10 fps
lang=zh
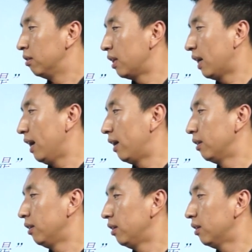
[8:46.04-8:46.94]
再看
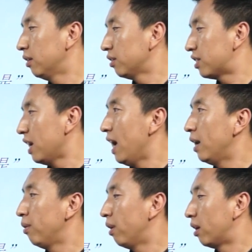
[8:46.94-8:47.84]

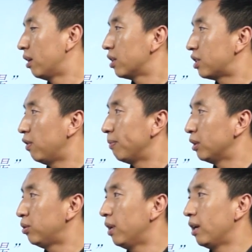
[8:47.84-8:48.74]
战略是否
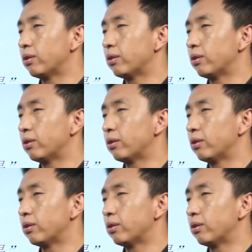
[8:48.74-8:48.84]
明确，